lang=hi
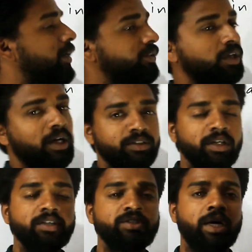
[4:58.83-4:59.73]
बाय चार्ज
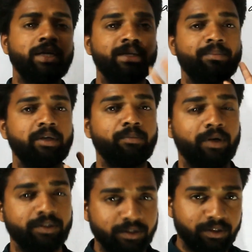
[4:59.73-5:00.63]
एक चार्ज आपके
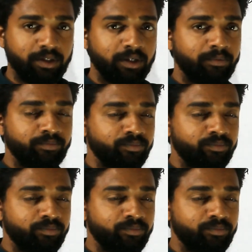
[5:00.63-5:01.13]
पास है ठीक